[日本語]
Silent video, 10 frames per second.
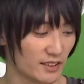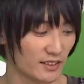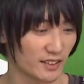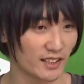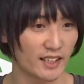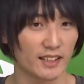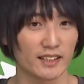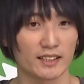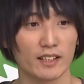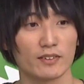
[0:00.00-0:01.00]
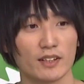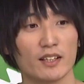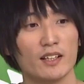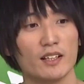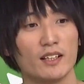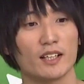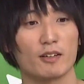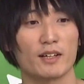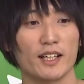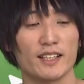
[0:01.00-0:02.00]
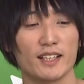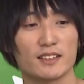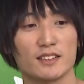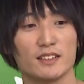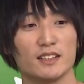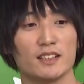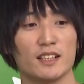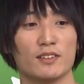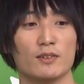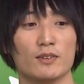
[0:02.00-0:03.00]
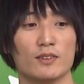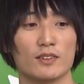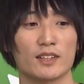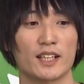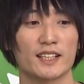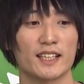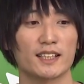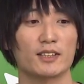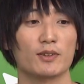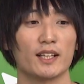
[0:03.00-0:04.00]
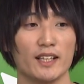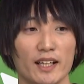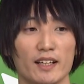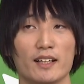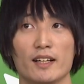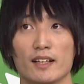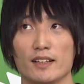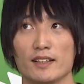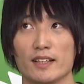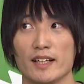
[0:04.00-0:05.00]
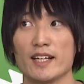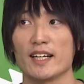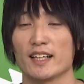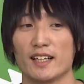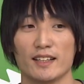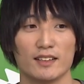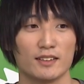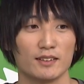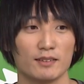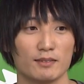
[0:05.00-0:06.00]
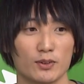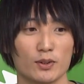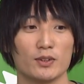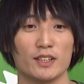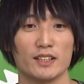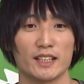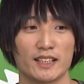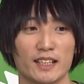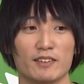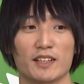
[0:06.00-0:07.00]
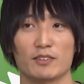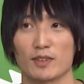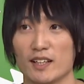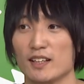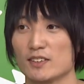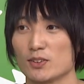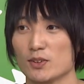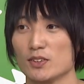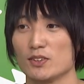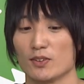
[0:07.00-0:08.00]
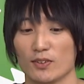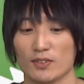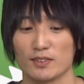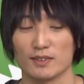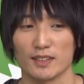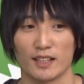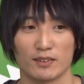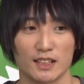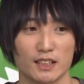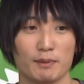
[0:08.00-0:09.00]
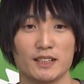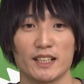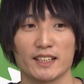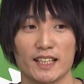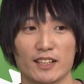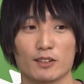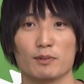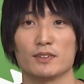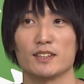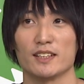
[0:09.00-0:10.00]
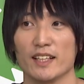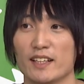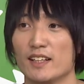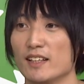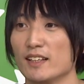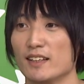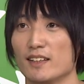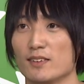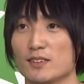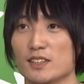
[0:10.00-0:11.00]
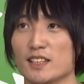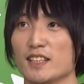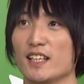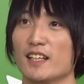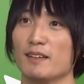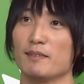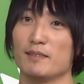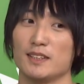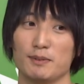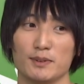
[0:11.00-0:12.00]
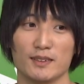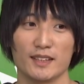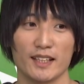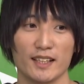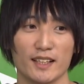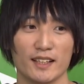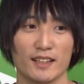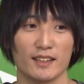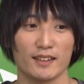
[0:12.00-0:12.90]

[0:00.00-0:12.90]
スに書かれていたような、はい、なんか分かりやすいあの書き方とかで、うん、AI がどういうふうにできているのかとかそういうのをあの説明していきたいなと思っててあの次は自分で